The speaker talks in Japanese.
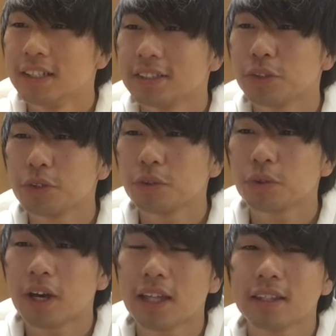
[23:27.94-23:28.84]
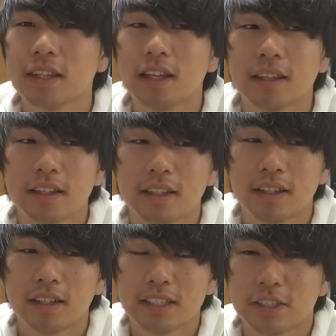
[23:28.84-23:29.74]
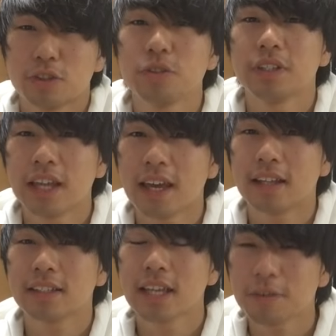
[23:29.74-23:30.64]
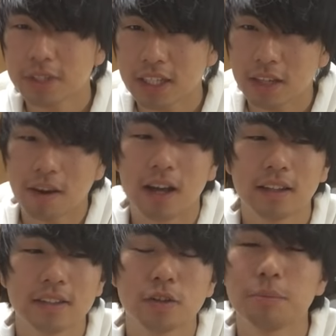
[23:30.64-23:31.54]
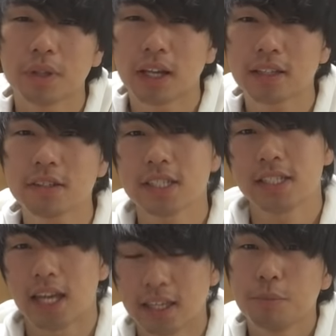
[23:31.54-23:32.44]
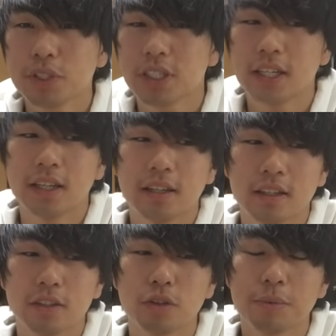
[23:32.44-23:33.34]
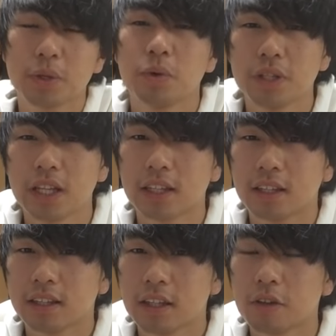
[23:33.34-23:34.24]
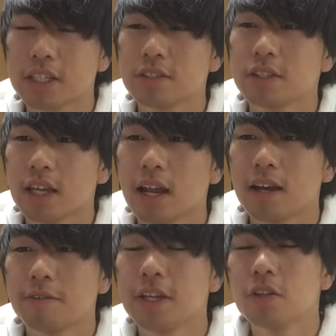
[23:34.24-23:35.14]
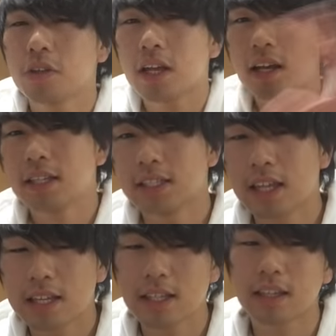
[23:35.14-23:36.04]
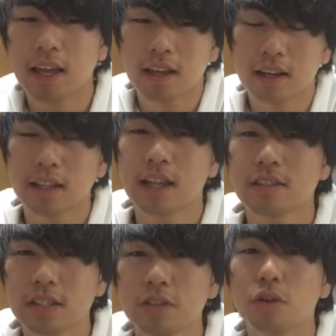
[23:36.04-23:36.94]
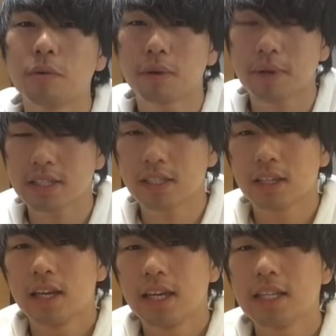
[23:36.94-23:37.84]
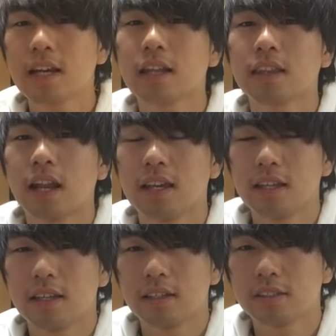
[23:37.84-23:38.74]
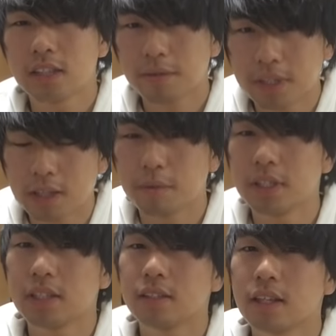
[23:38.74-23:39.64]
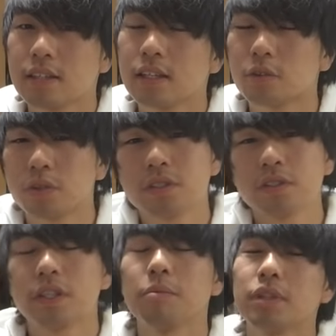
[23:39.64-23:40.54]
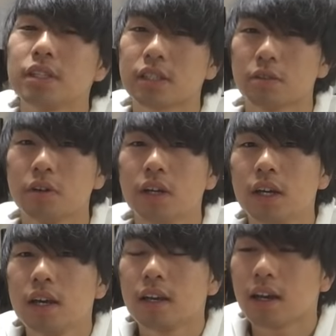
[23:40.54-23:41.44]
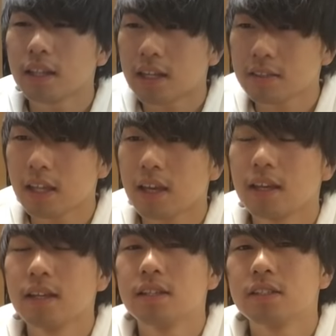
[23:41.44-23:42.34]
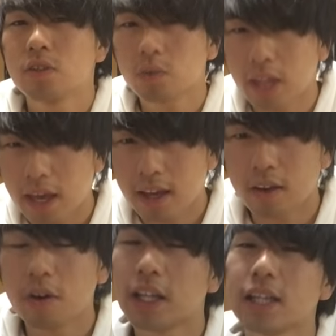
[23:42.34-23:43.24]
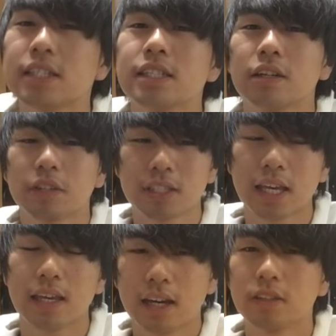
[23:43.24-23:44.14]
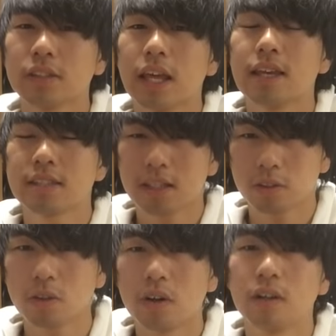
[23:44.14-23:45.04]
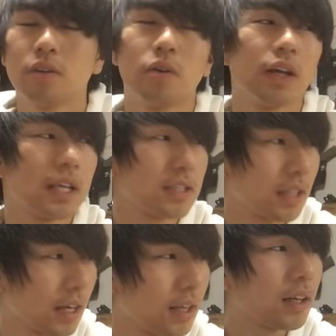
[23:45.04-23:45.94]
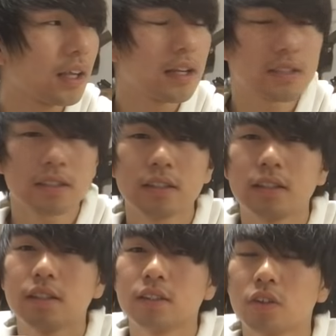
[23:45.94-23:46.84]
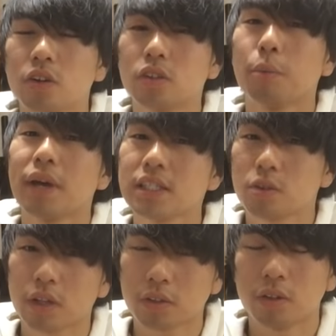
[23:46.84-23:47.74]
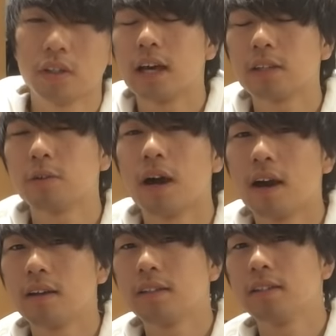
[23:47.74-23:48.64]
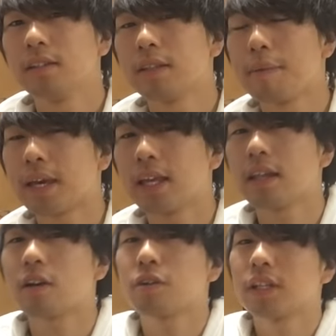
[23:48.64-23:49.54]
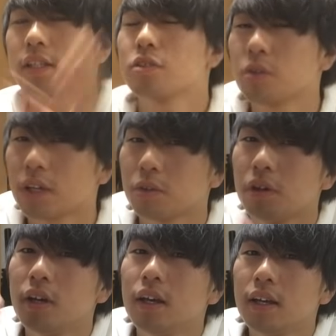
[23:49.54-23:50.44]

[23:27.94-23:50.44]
そういうことがあったりするんでセーフティーではゾンビの話はしないもしゾンビ行為だっていうのが気づいたらフィールドの中に店員さんね必ずいると思いますいなかったらセーフティーでもいい店員さんのところすぐ行ってもいいんですけど必ずねそこでお話ししてくださいあの店員さんとのお話で必ず、うんと、友達とかとあとはサバゲー仲良くなった人とかと